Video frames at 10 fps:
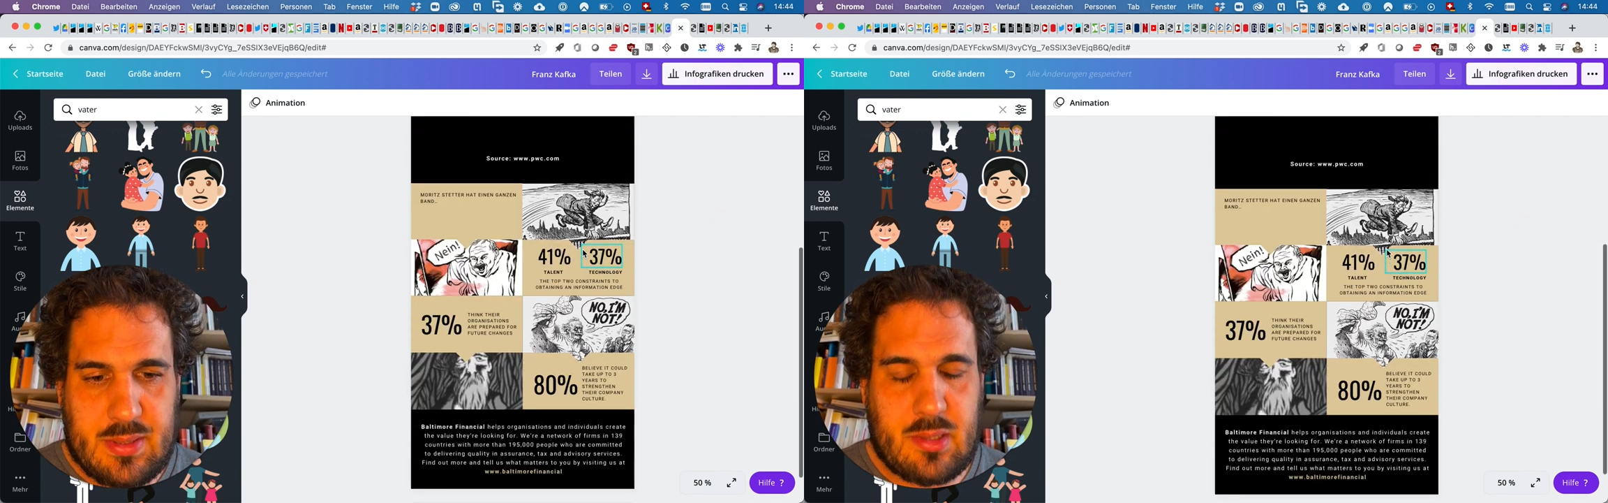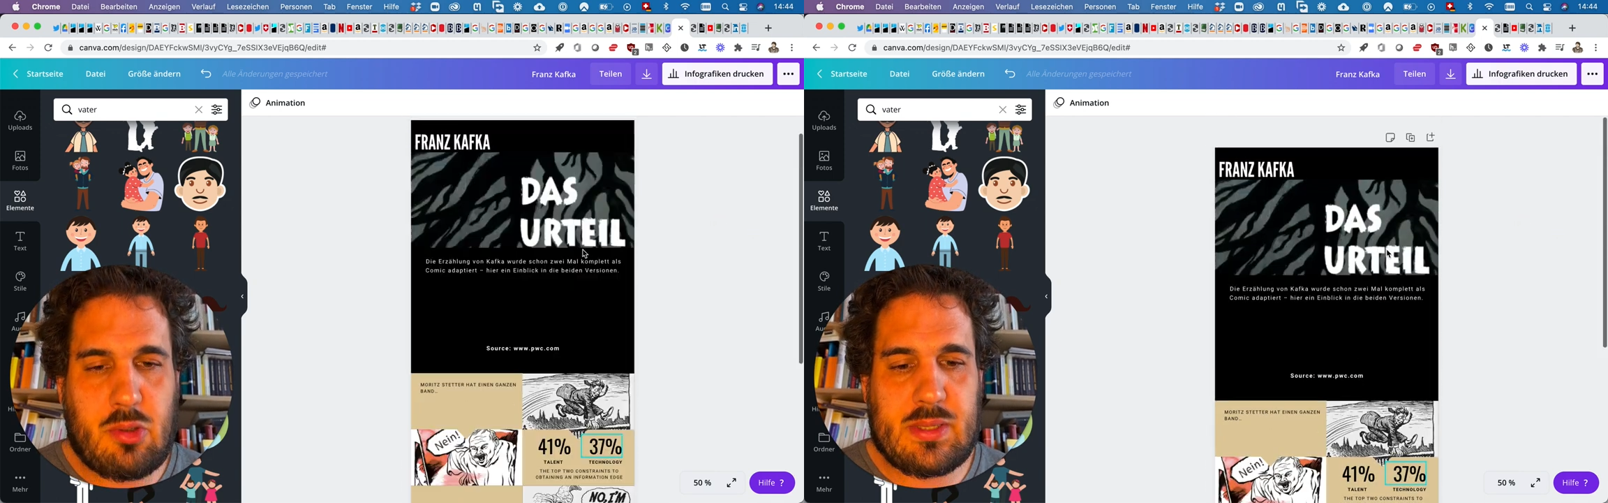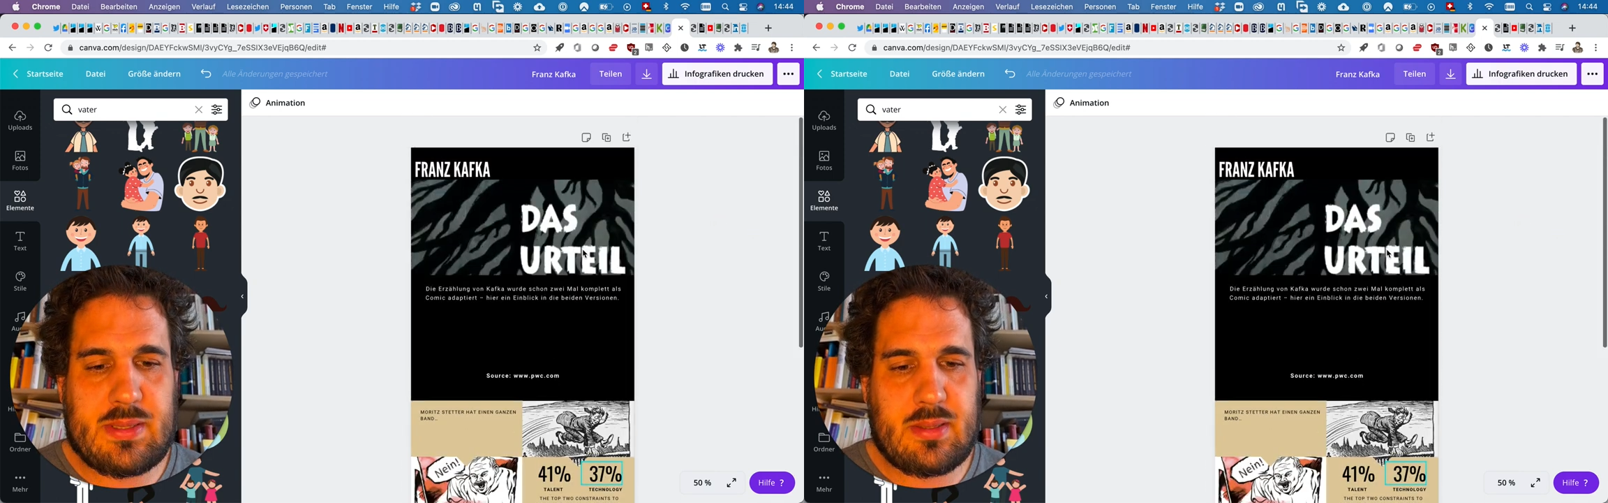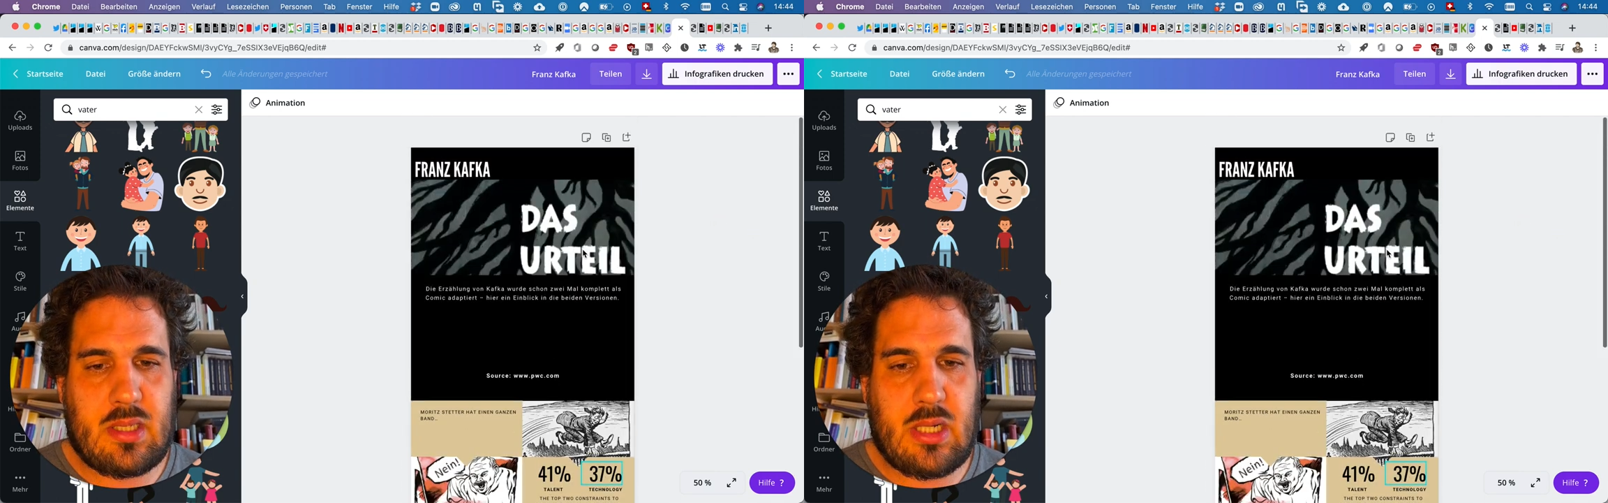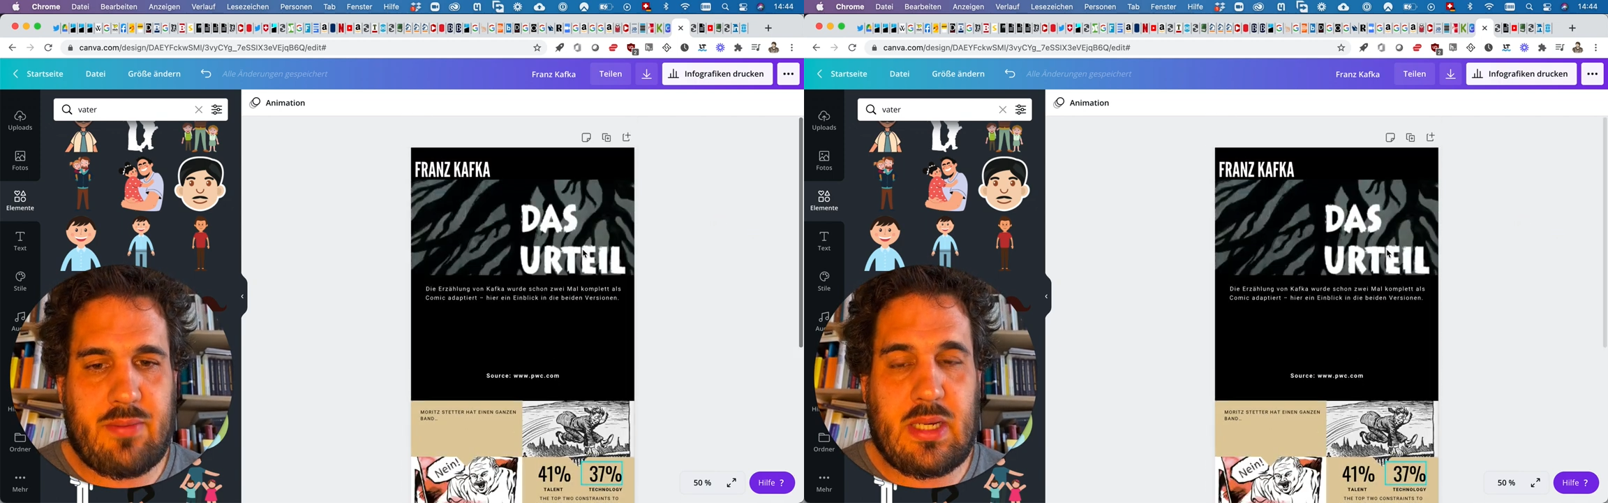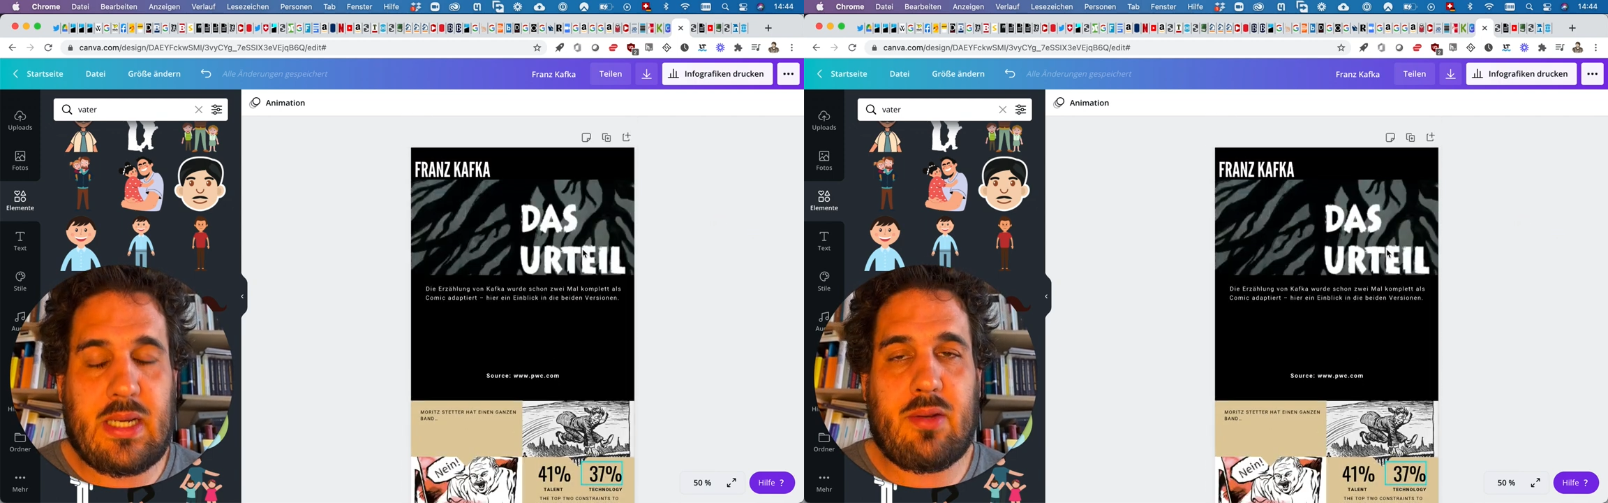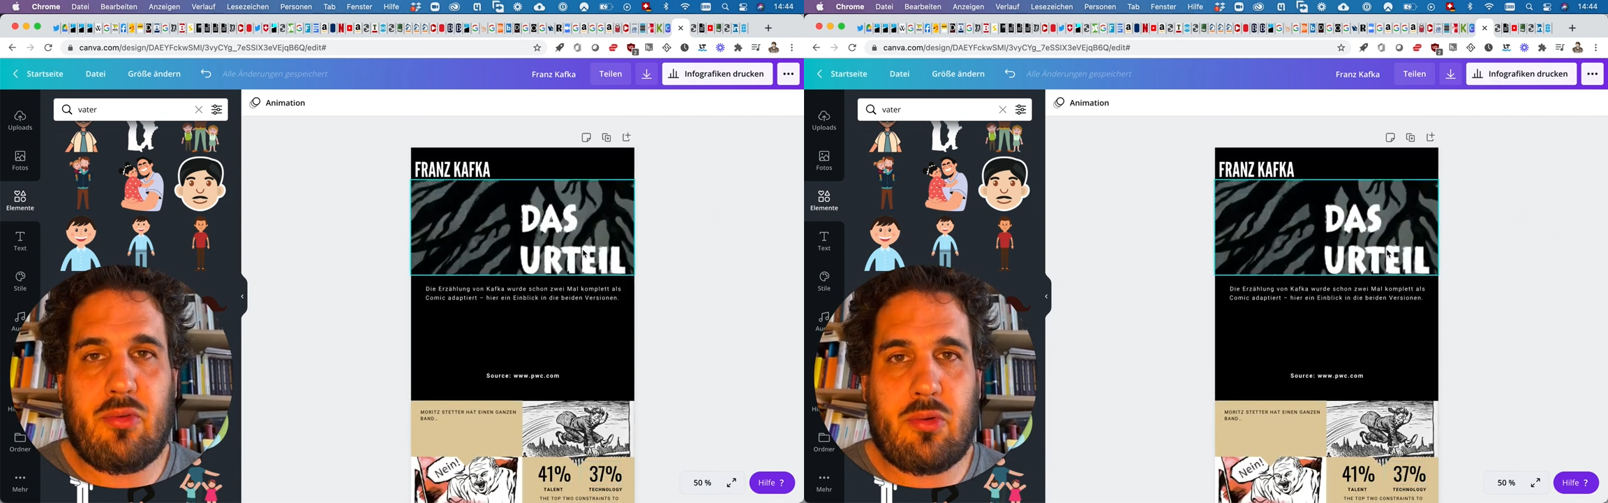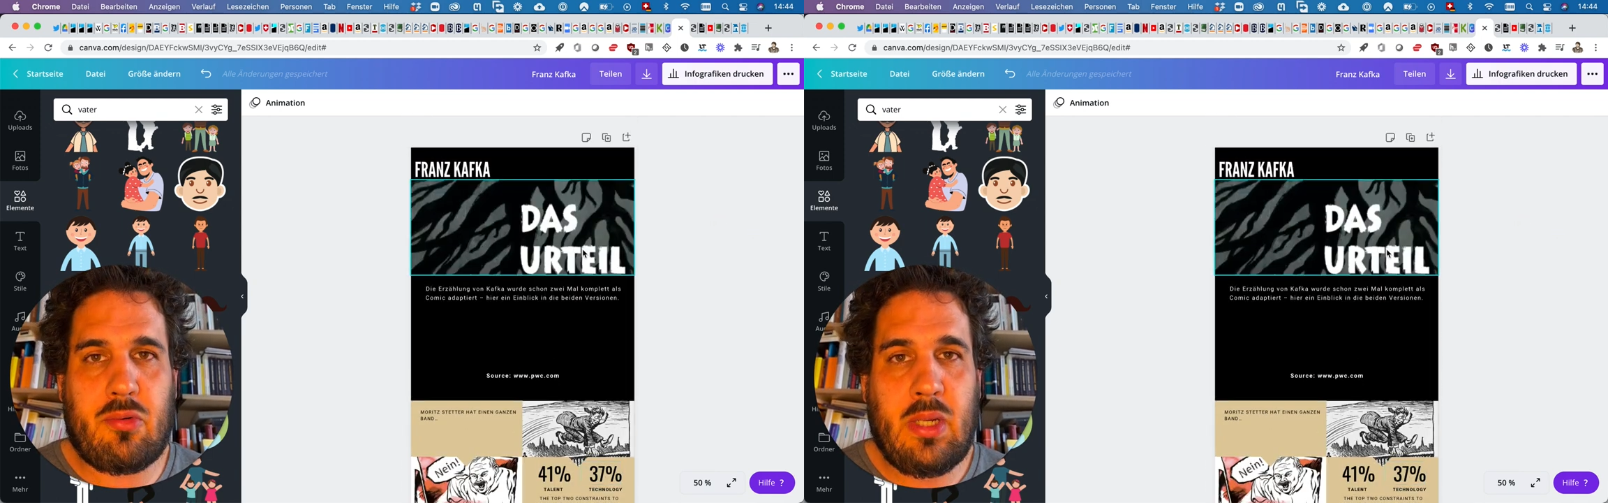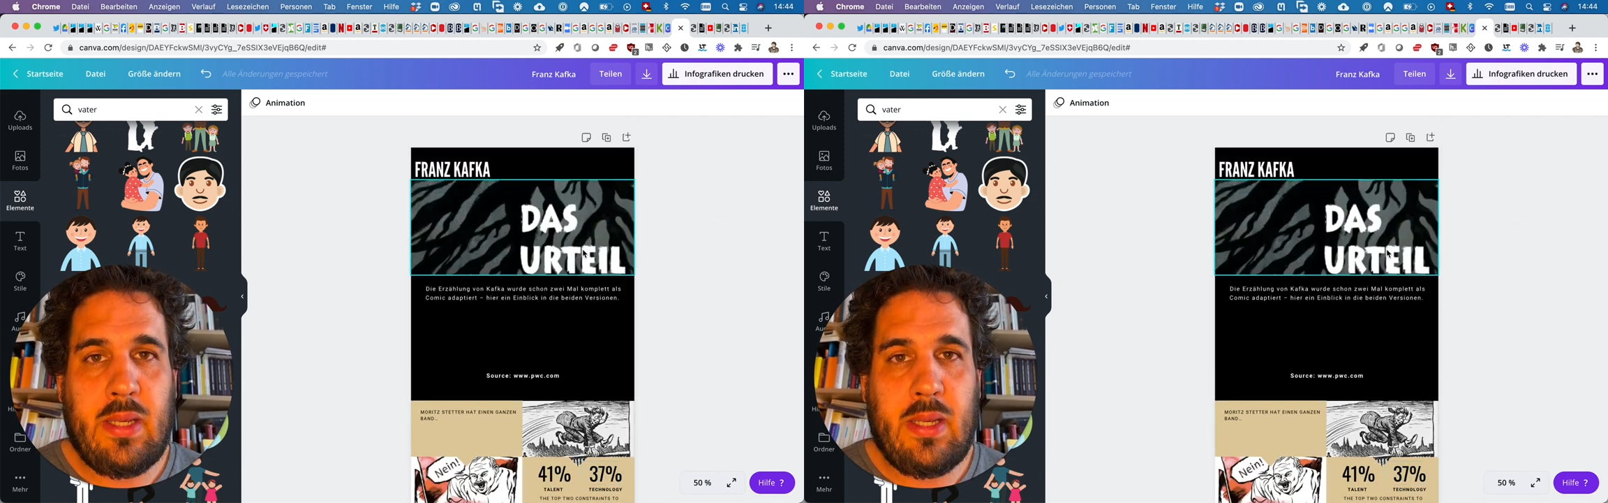kurzen Canva-Einführung.